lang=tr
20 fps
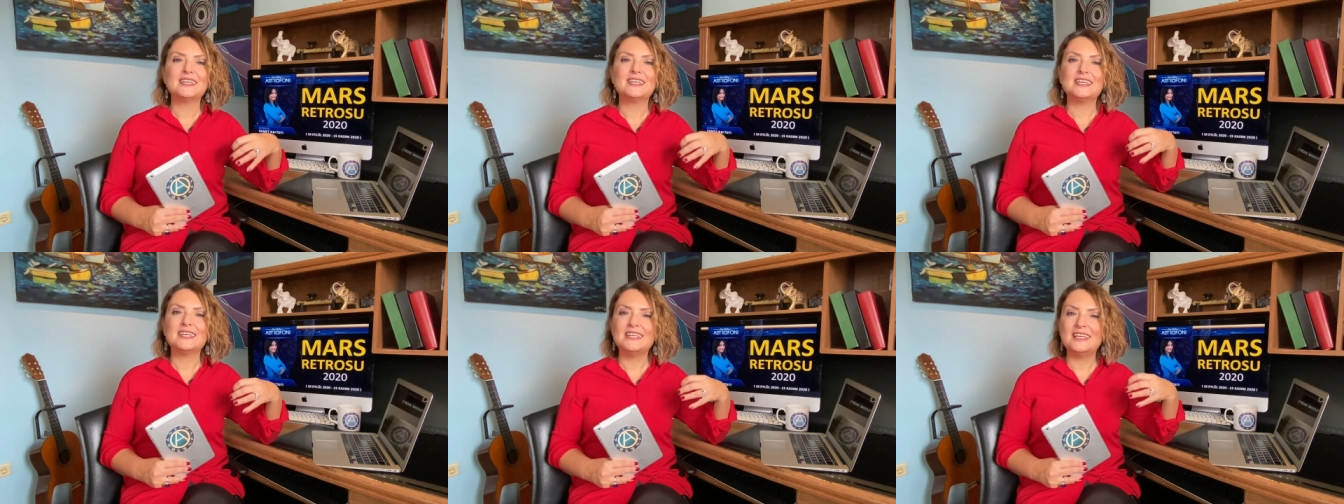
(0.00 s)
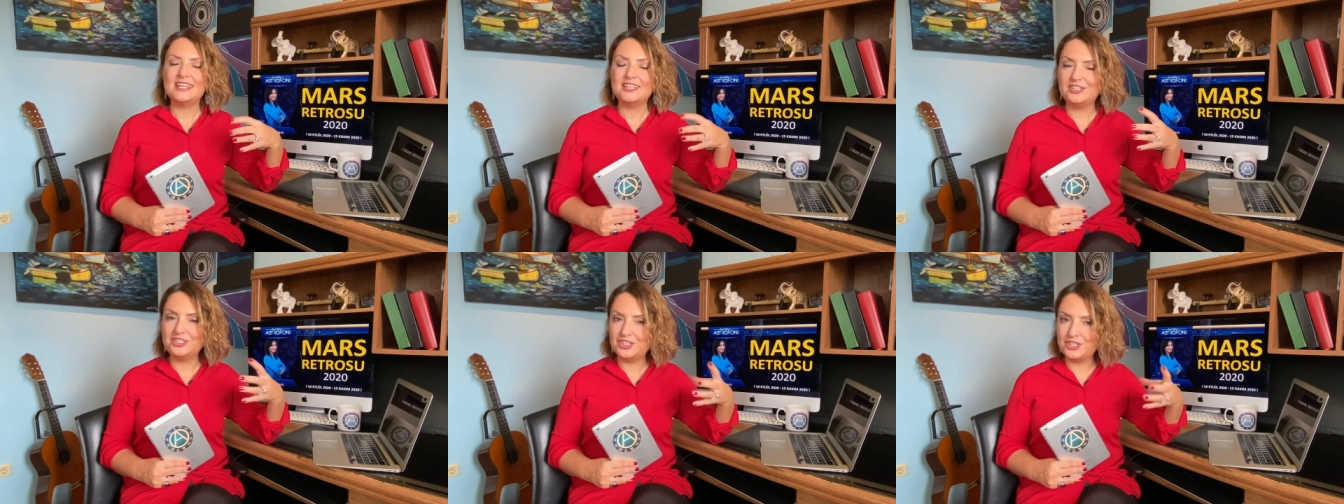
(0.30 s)

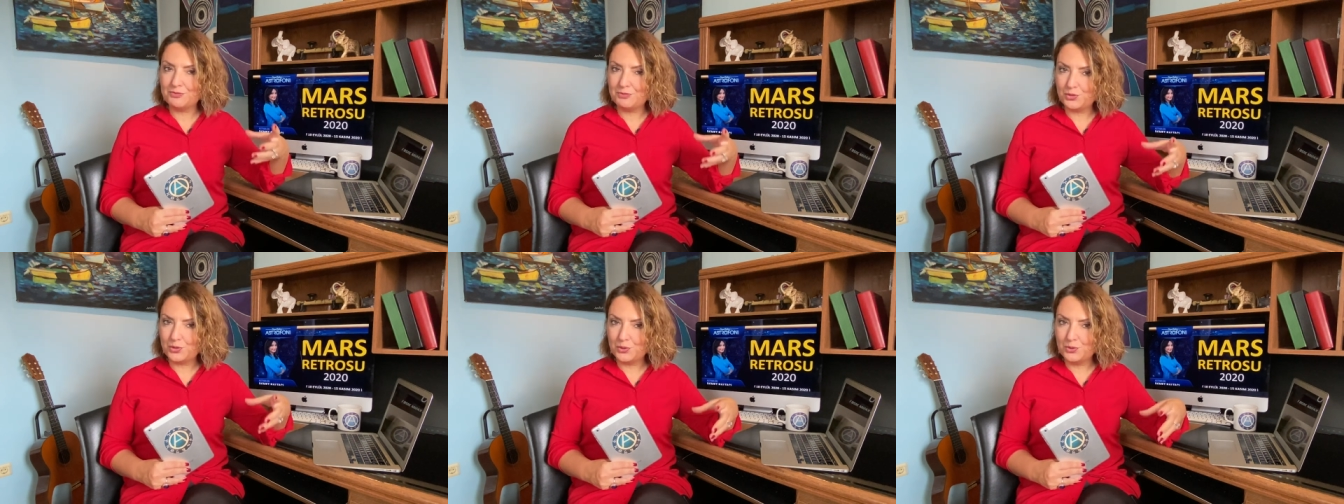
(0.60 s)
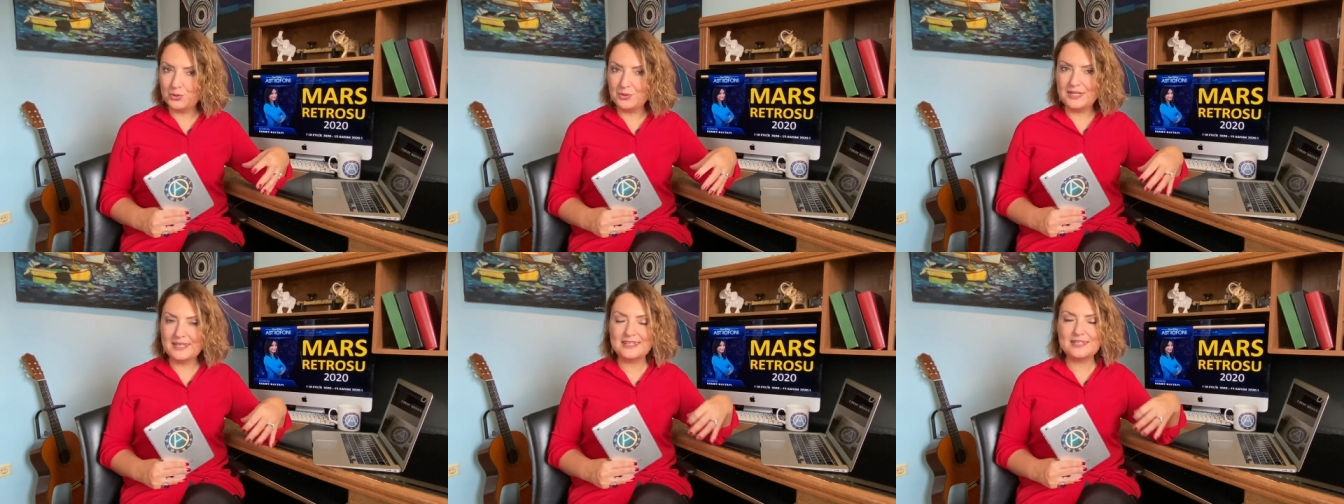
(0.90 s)
iletişim
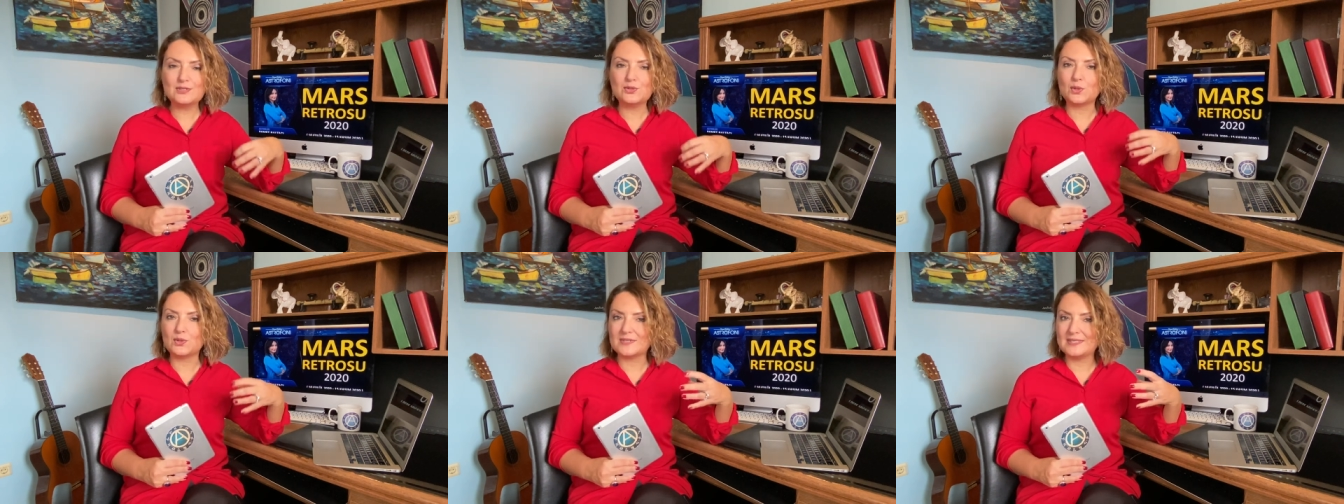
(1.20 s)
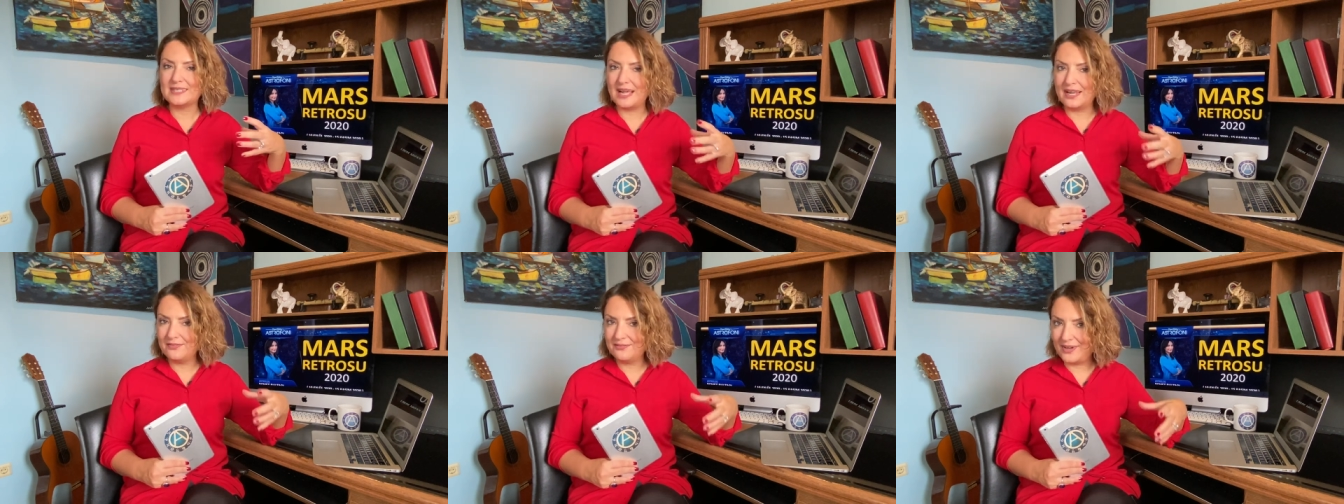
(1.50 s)
konuları,
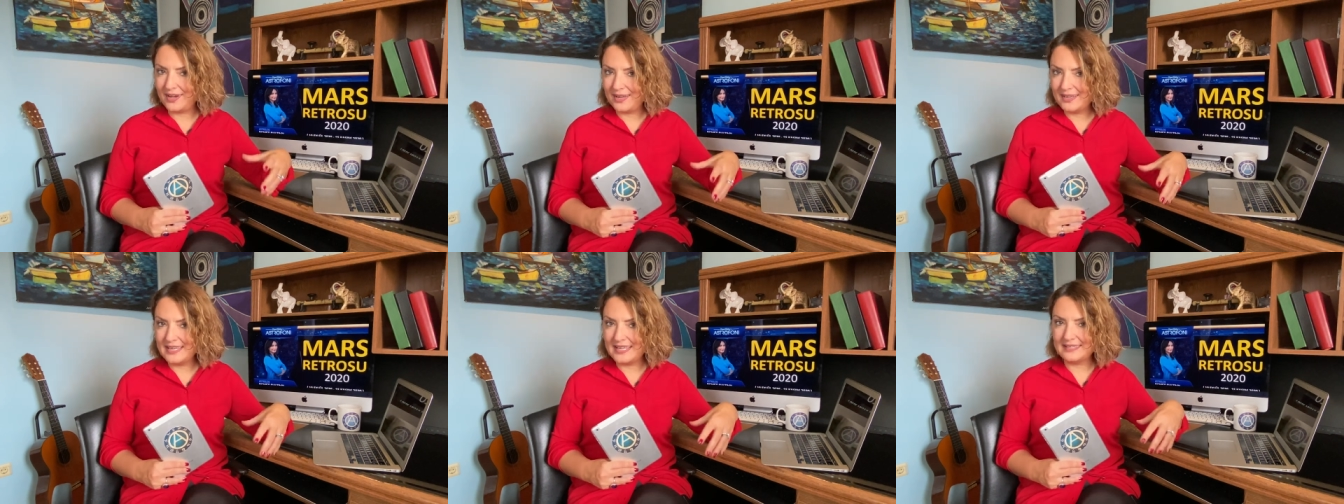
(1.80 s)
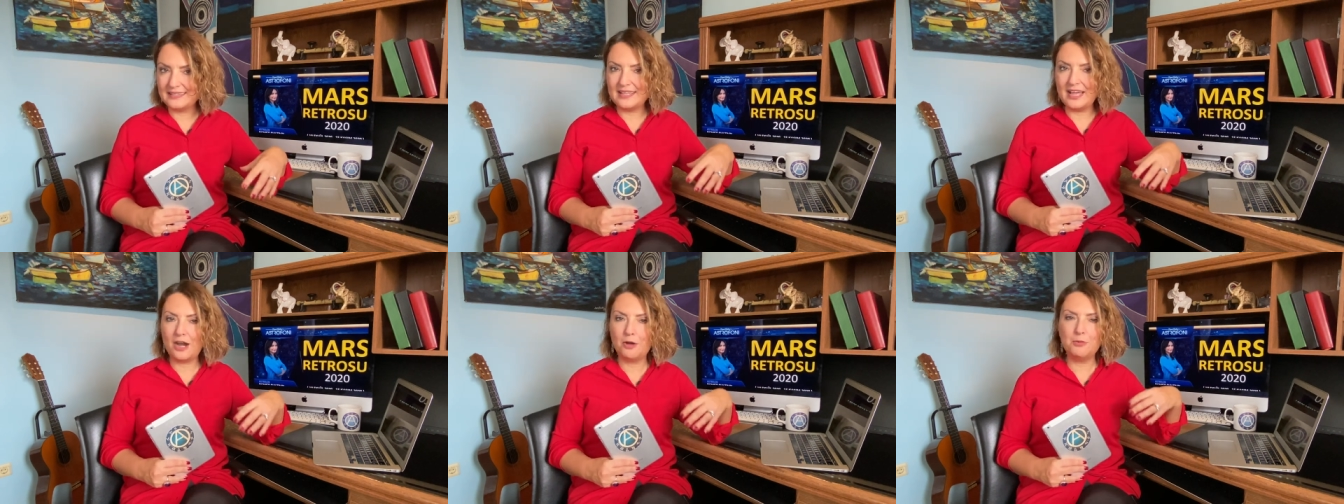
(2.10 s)
sosyal
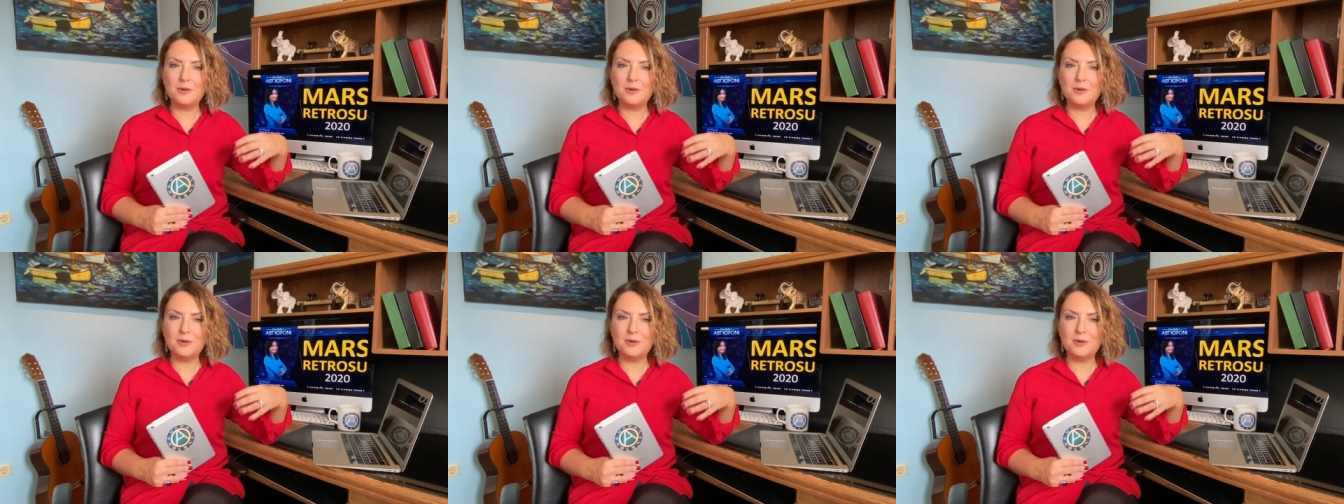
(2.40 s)
faaliyetler